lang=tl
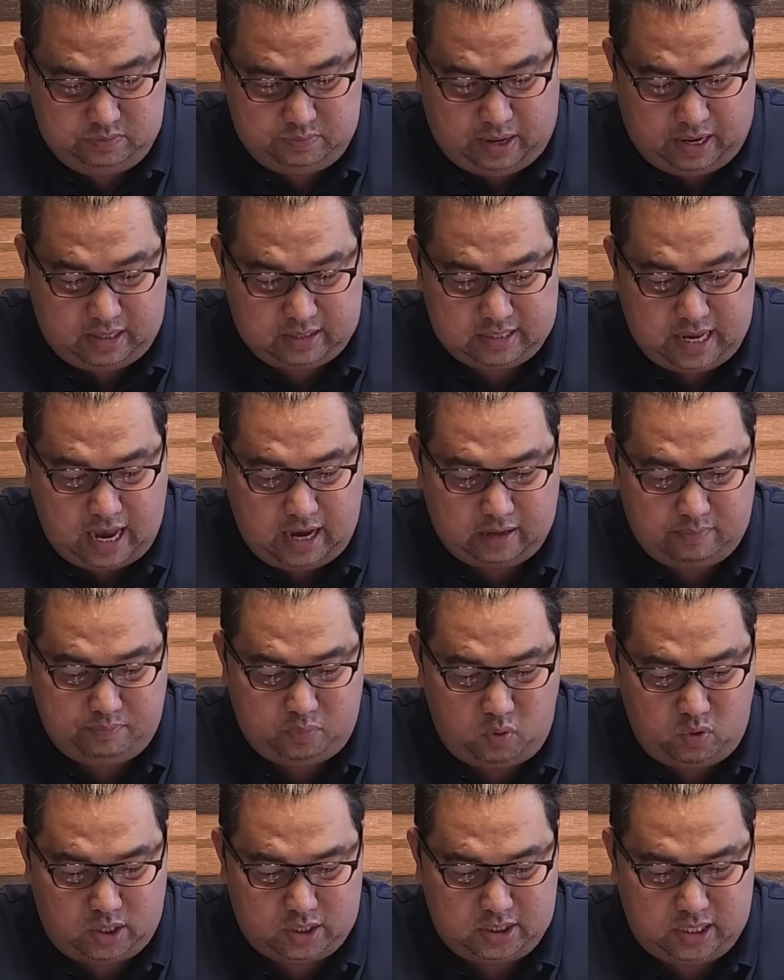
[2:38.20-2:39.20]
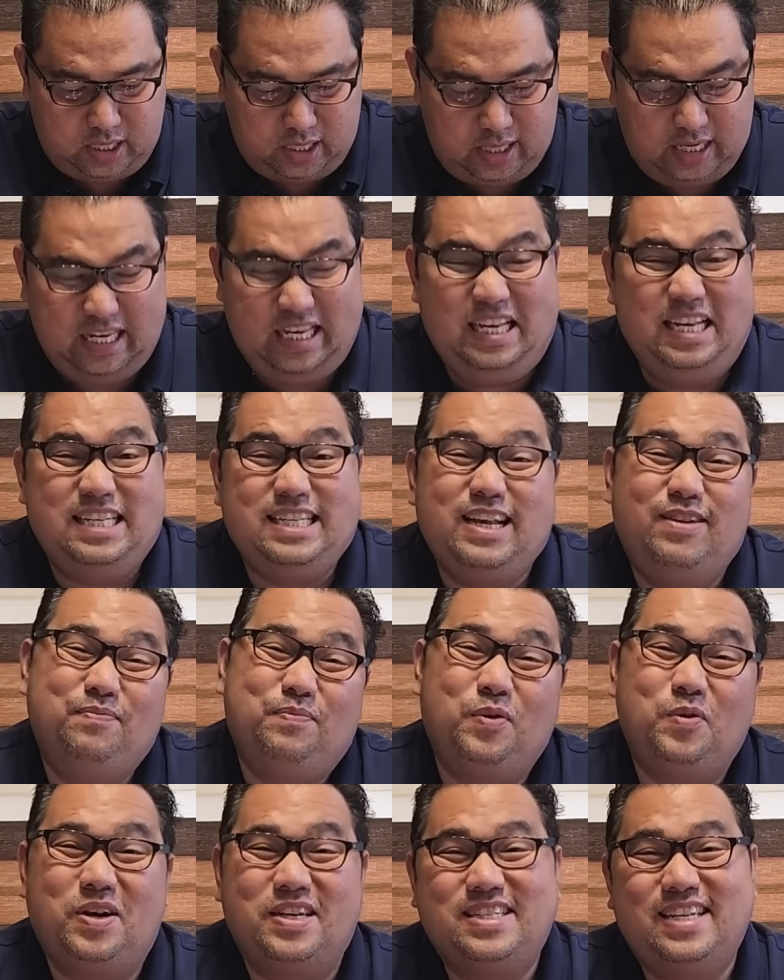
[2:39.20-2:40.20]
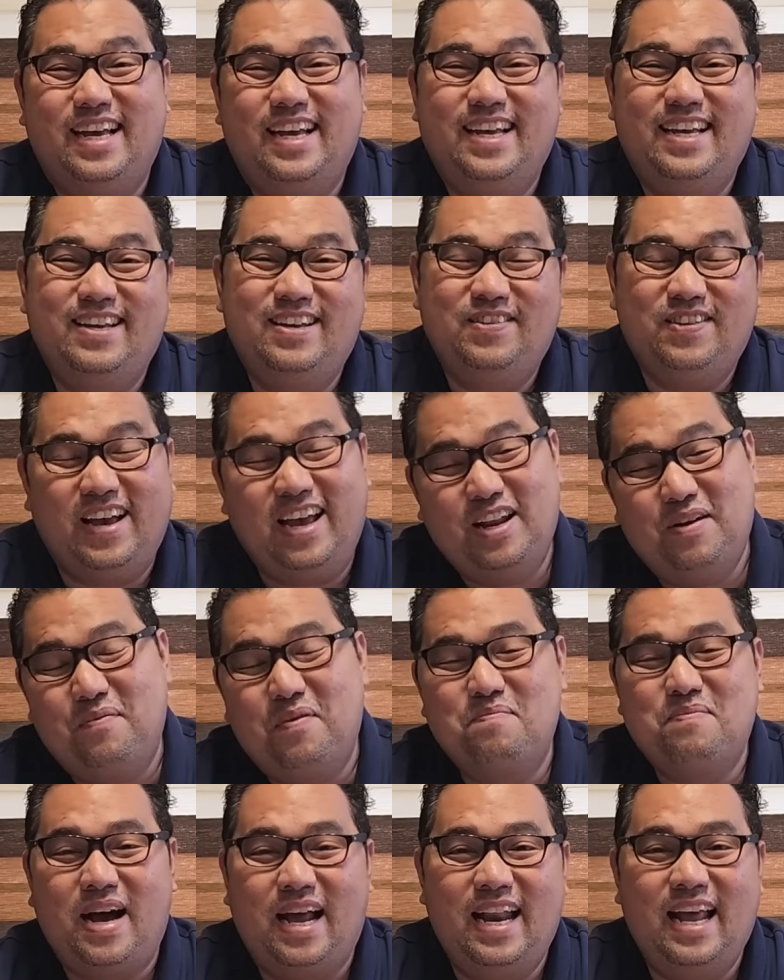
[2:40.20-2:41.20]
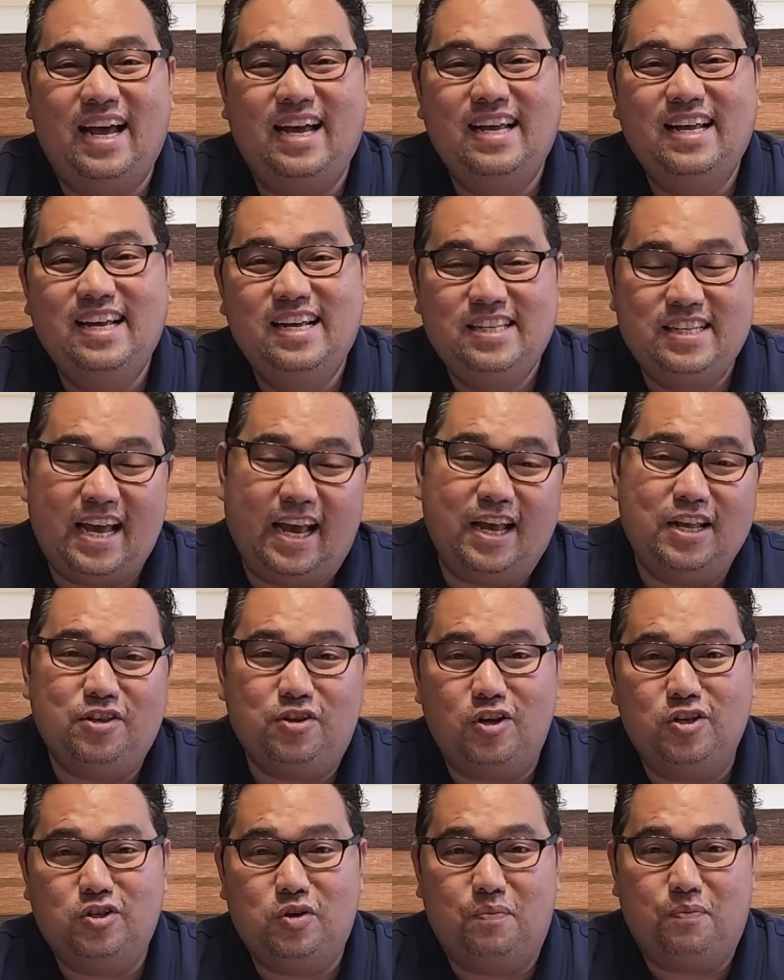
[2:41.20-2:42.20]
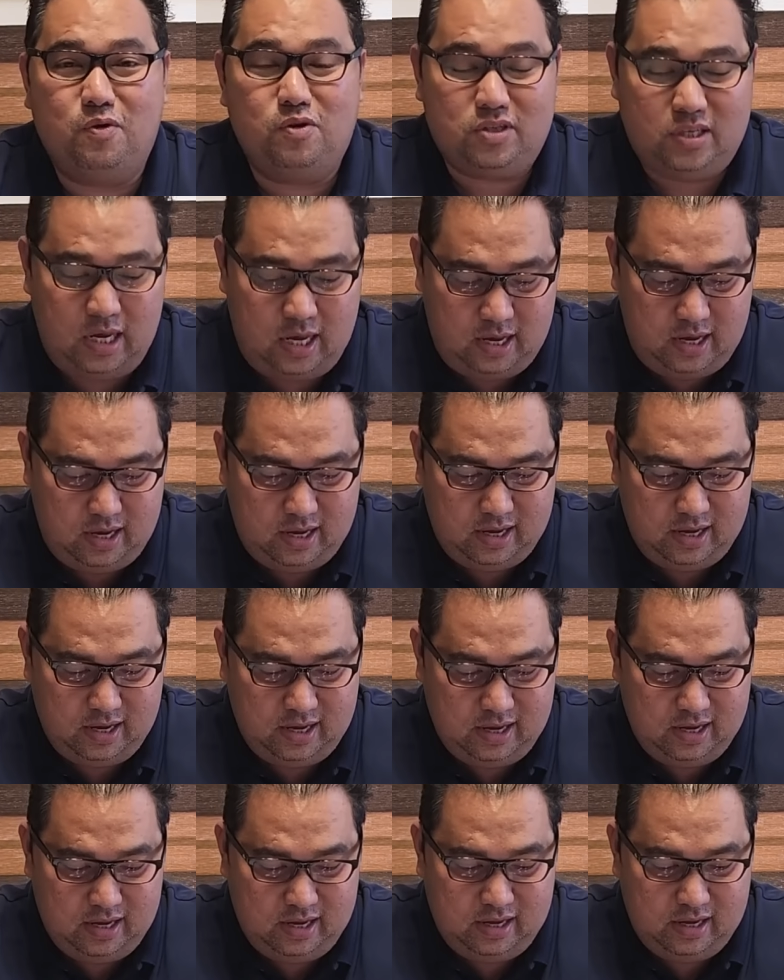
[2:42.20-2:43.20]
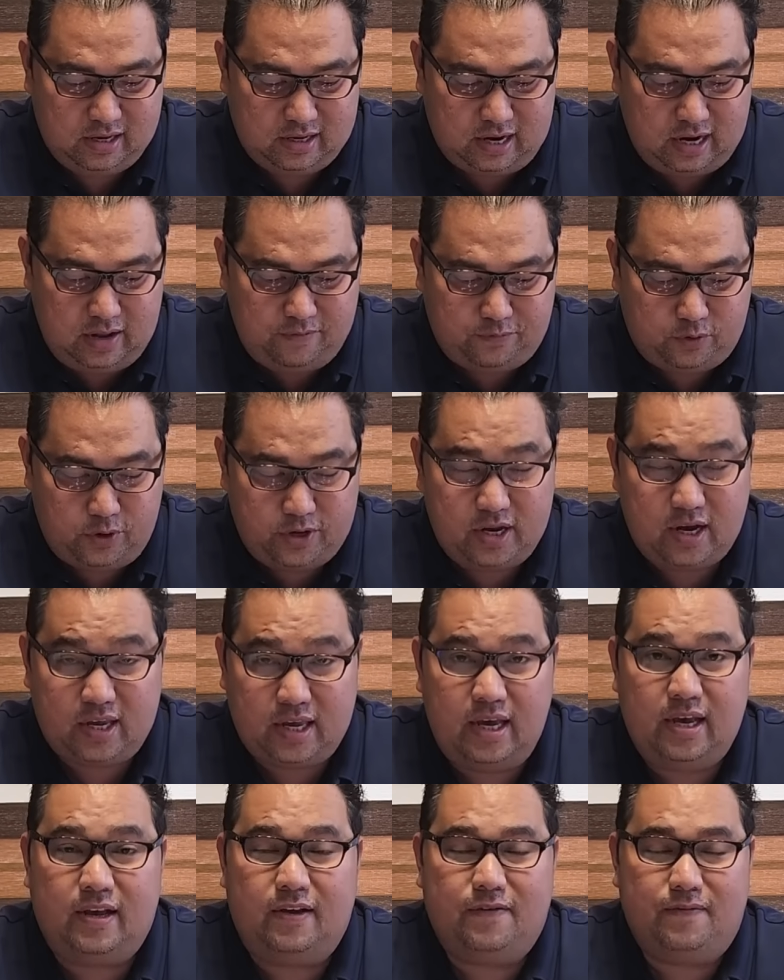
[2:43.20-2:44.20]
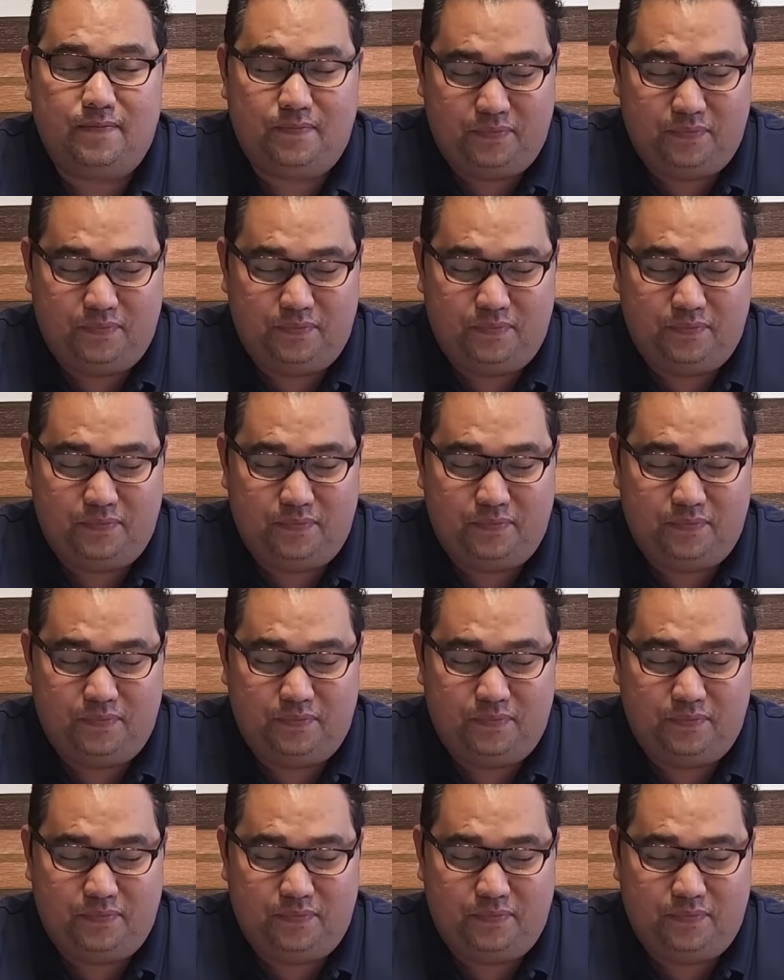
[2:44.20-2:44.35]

para sa akin po kasi, iisal po kasi. Yan ang bala. Second choice ko po si California King.